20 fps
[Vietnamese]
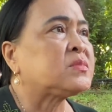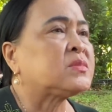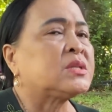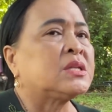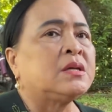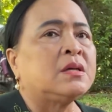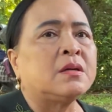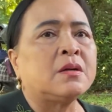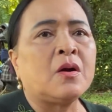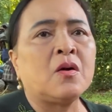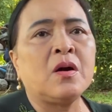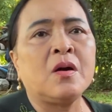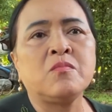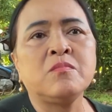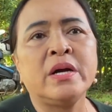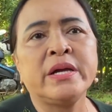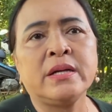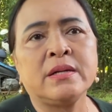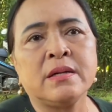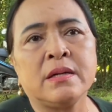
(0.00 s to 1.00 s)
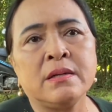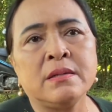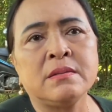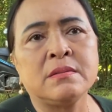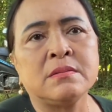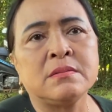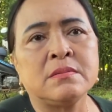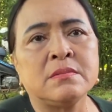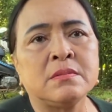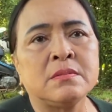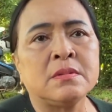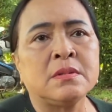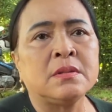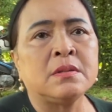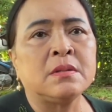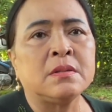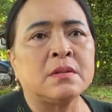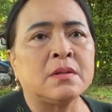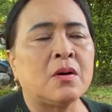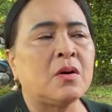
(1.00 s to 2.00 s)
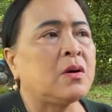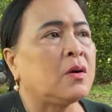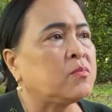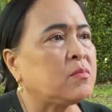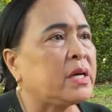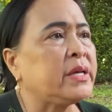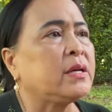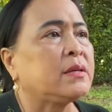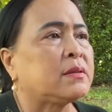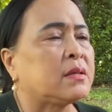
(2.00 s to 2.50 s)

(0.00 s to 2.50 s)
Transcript: ờ, cô không biết nữa cô không biết